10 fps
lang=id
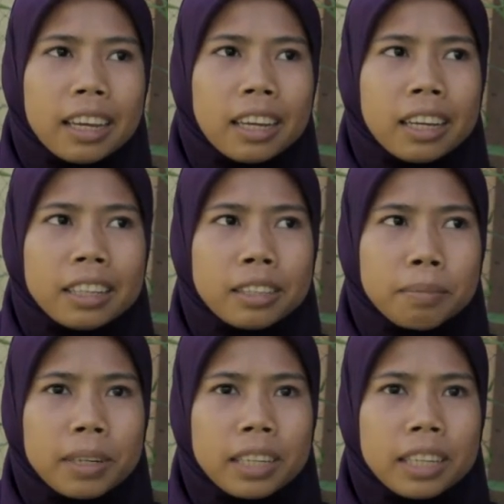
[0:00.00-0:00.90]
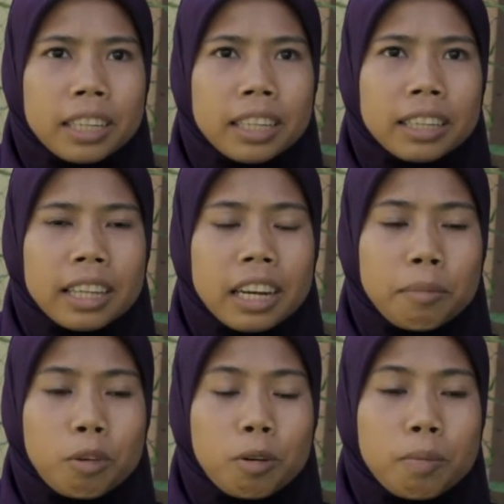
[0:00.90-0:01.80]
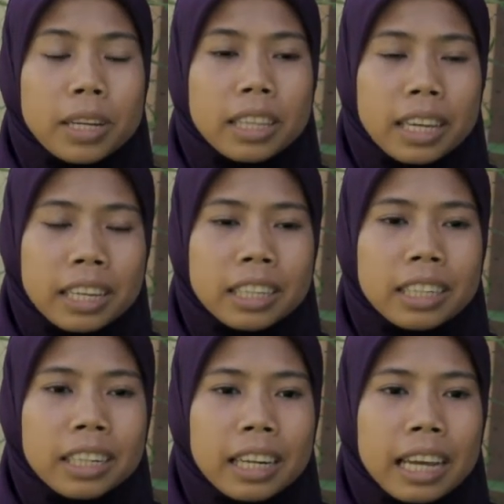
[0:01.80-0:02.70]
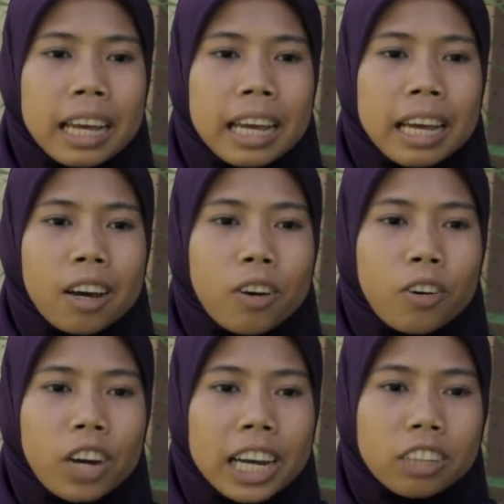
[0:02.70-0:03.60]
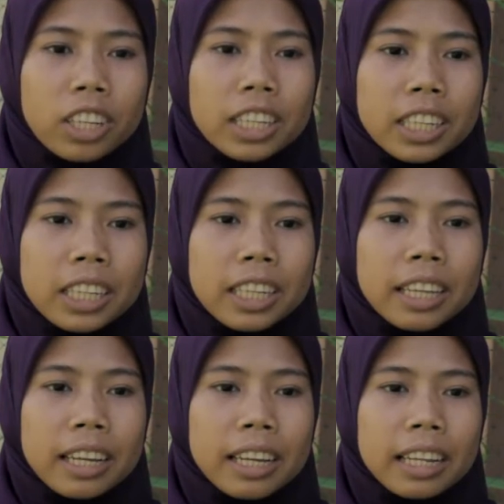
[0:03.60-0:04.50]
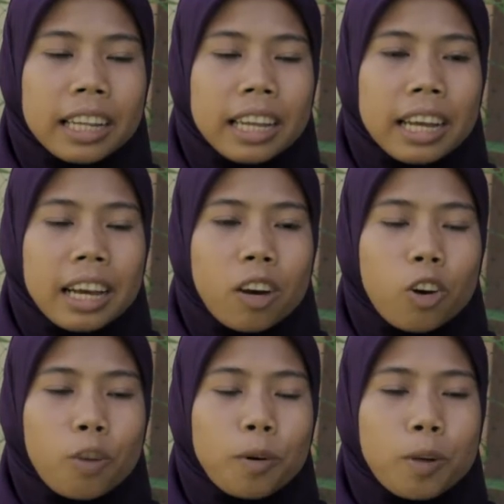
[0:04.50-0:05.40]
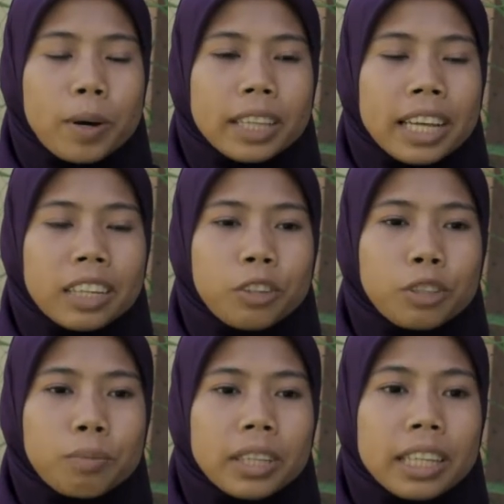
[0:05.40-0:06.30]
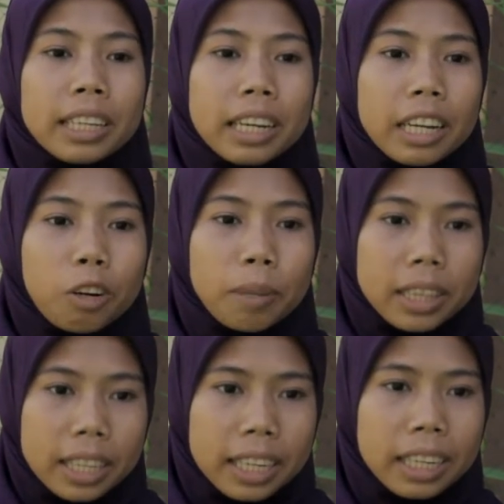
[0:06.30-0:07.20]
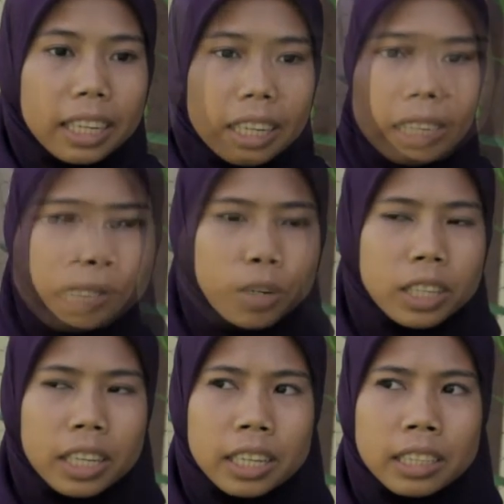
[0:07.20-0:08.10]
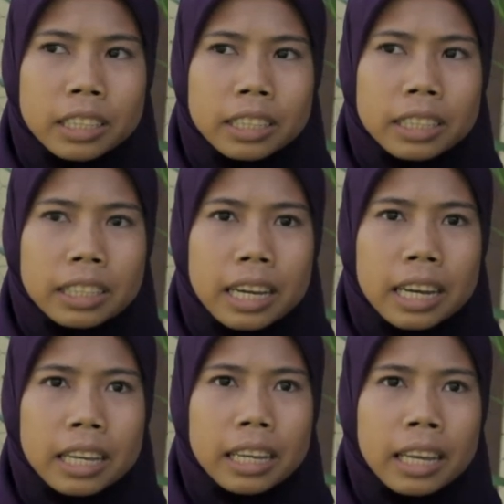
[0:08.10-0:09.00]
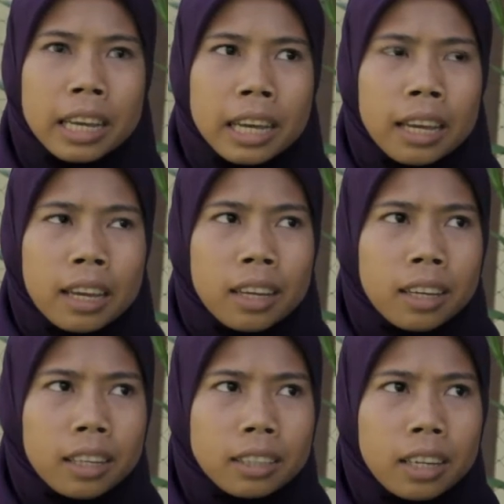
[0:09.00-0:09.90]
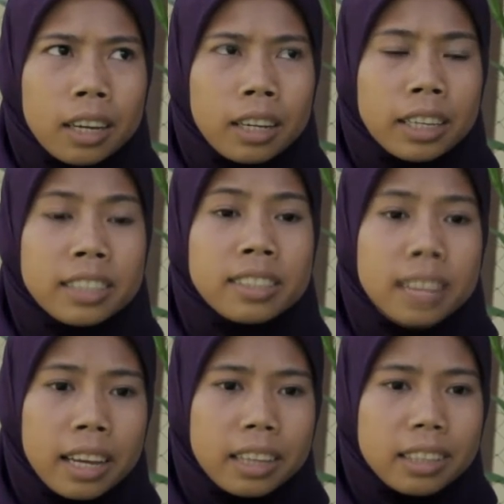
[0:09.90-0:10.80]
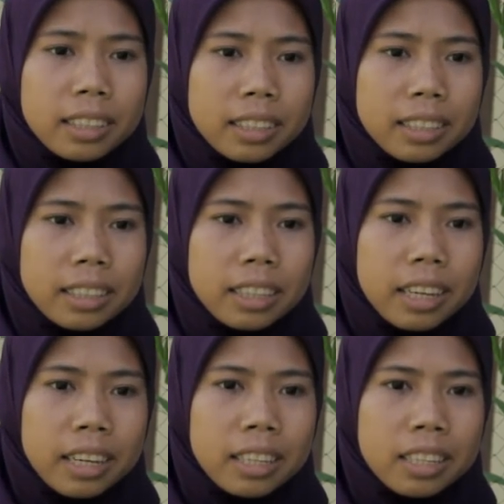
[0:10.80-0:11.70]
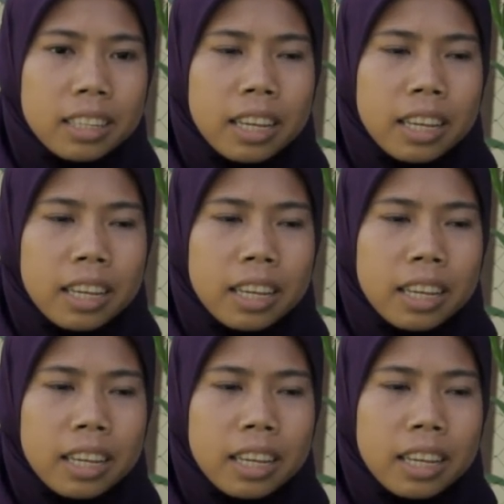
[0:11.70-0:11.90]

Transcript: uh, seperti tanam obat-obatan oka itu tadi obat-obatan, kosmetik, dan aromatik. Ya, pembuatan jahe, eh, jahe instan. Jahe